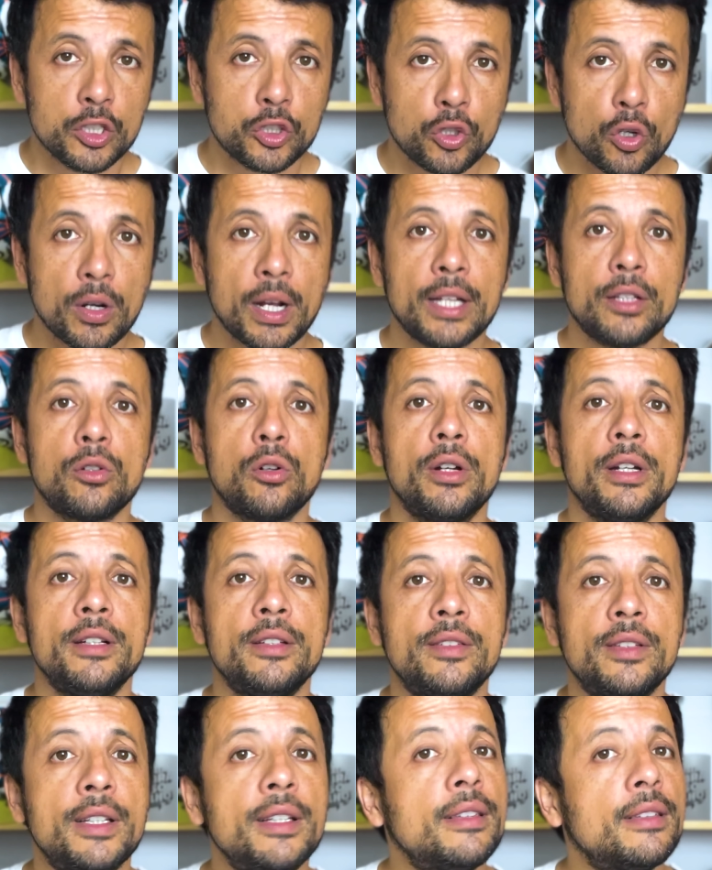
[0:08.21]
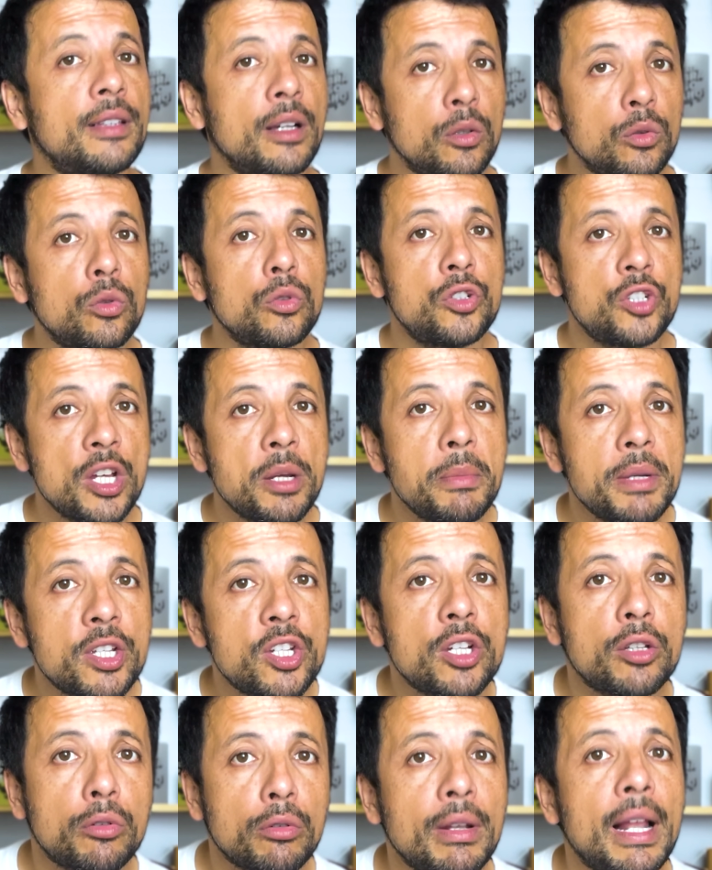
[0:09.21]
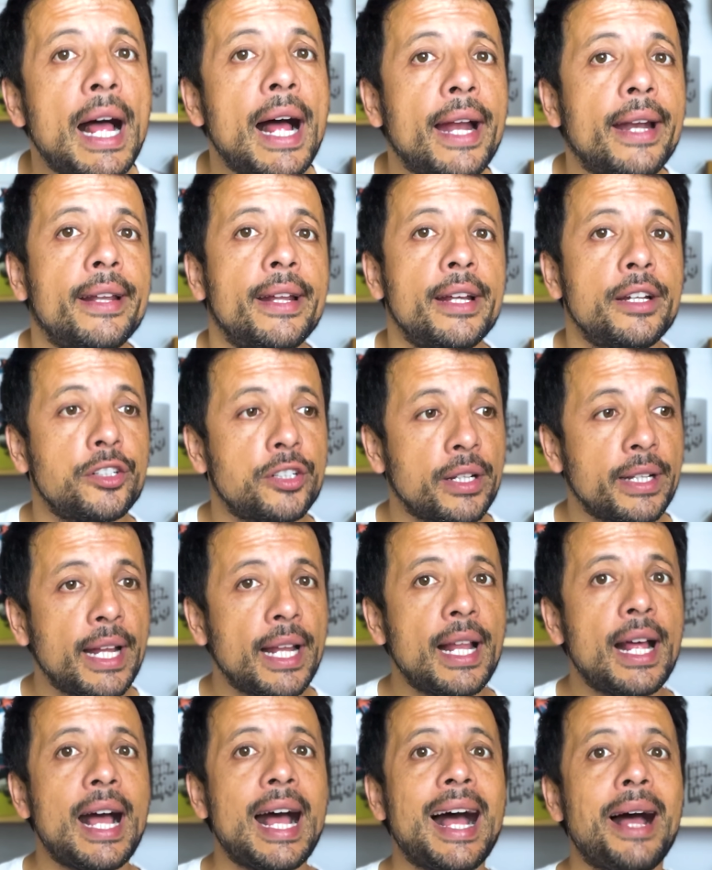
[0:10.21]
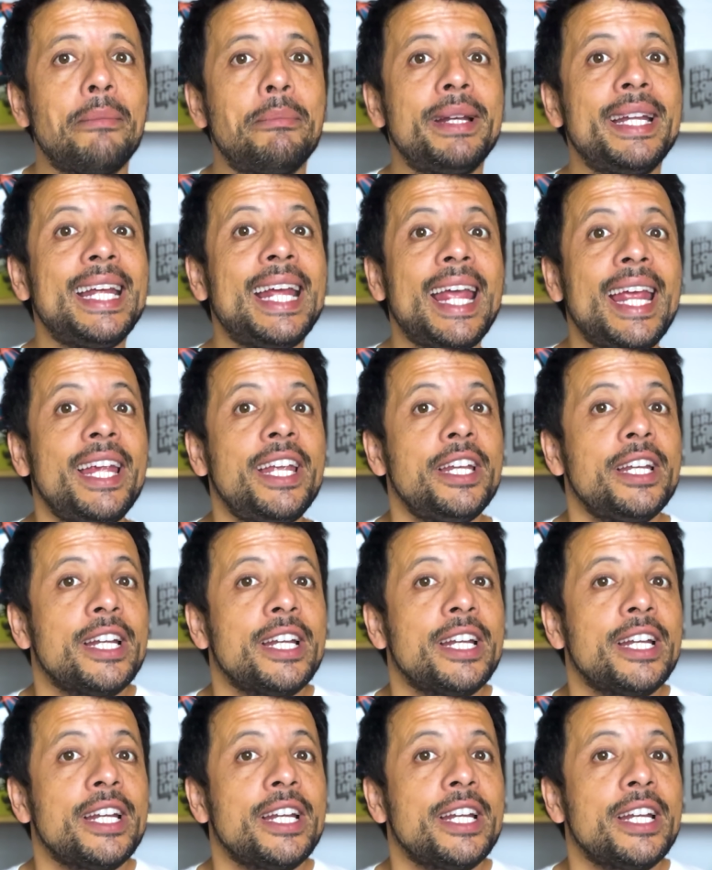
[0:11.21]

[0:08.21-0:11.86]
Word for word: jogadores que são do time titular, né? Janela abre em